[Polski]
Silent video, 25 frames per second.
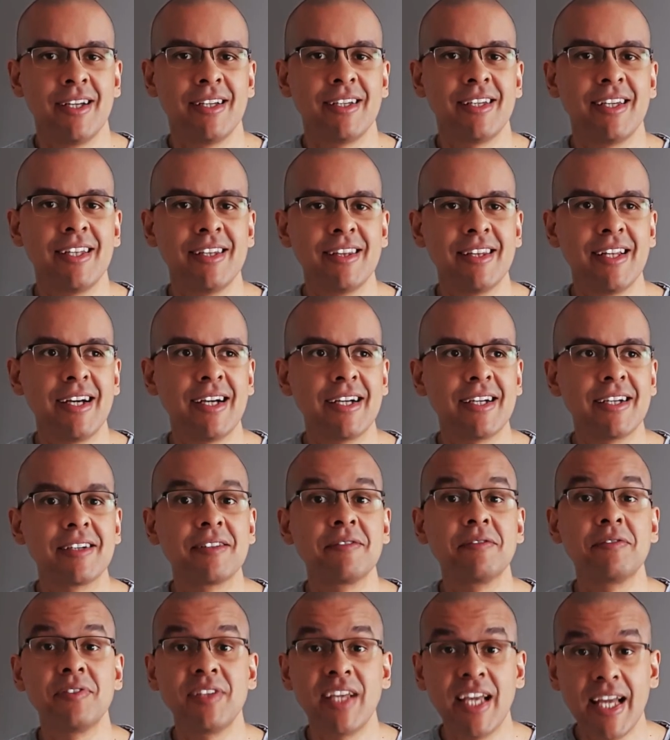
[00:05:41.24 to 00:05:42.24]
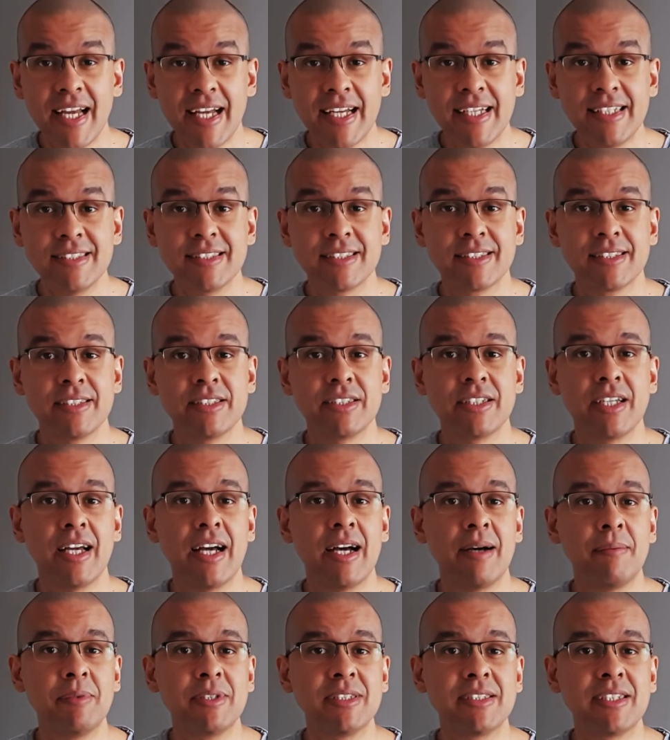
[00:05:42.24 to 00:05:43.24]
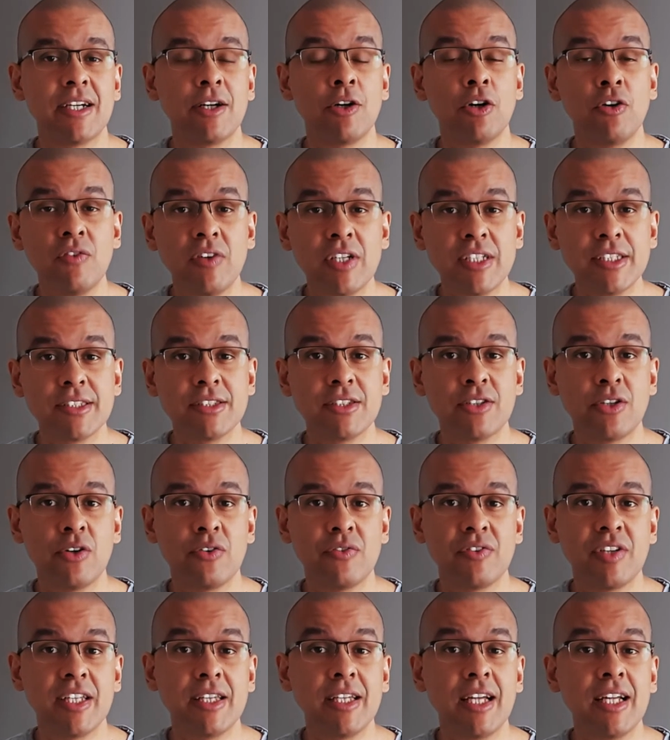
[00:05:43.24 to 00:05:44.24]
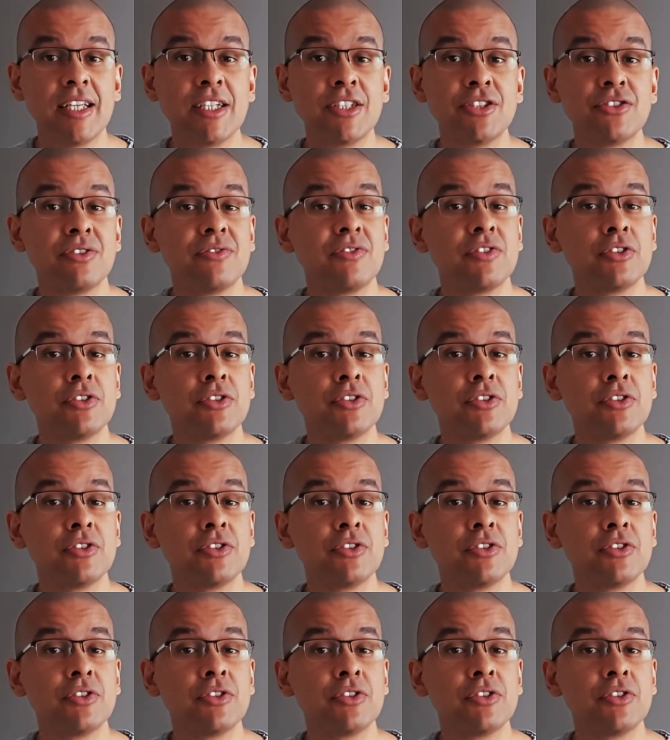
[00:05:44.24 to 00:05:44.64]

Jednak wiedz, że aby zachować zdrowie, należy w